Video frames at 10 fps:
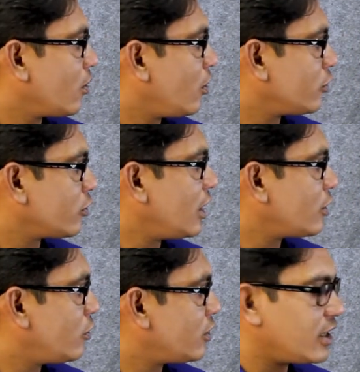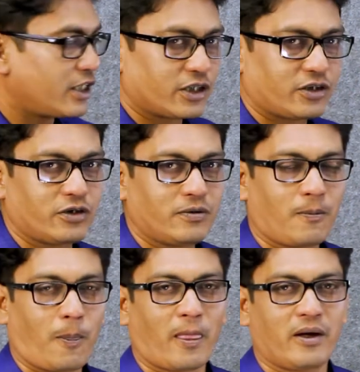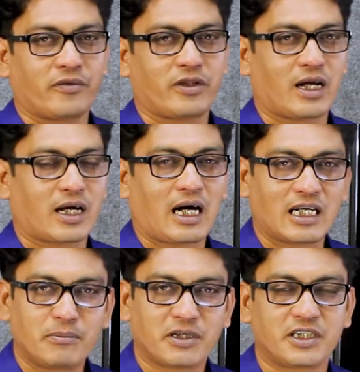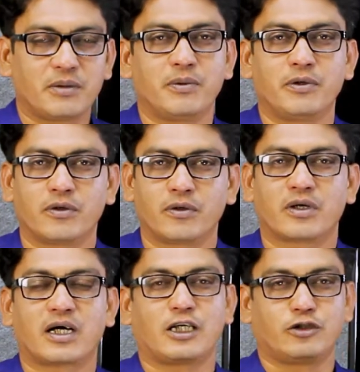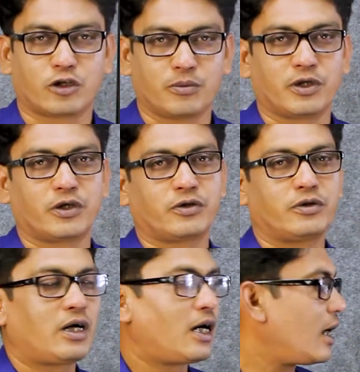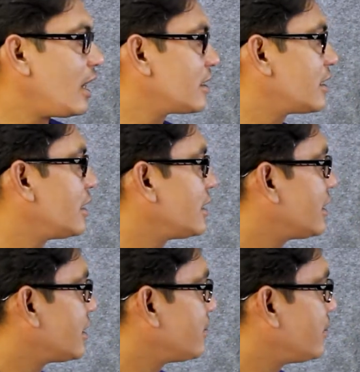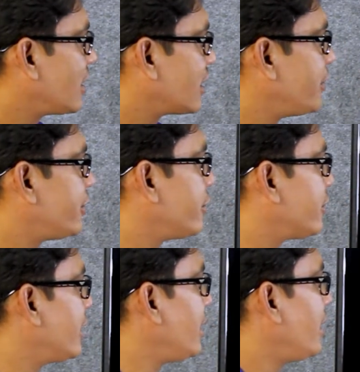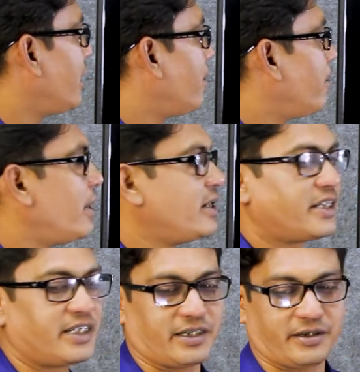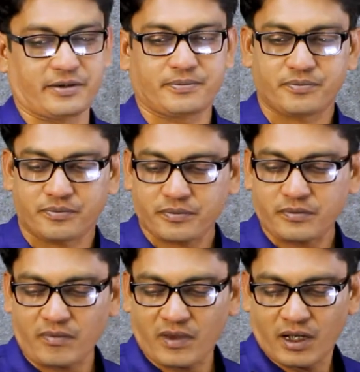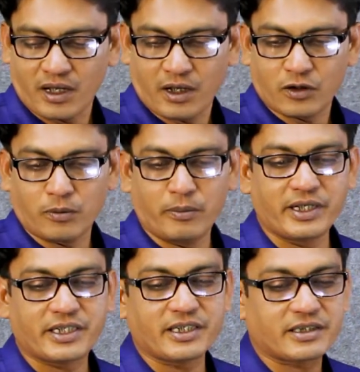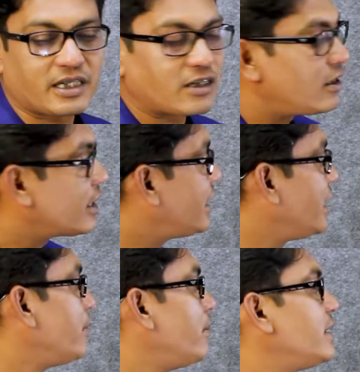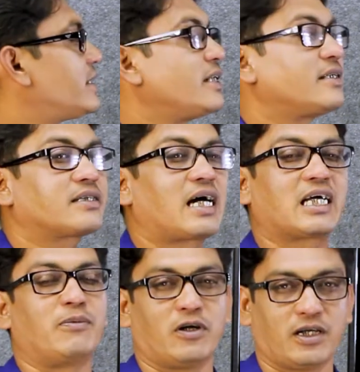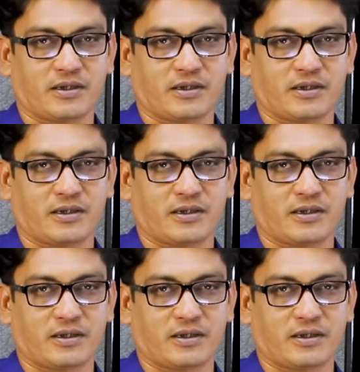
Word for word: গত ক্লাসগুলো যারা দেখেছো তারা কাটিং মেশিনের বিভিন্ন কার্যক্রম দেখেছো আজকে আজকে বিষয়টা হচ্ছে মেইনটেনেন্স তো মেনটেনেন্সটা আসলে কি মেনটেনেন্স কাকে বলে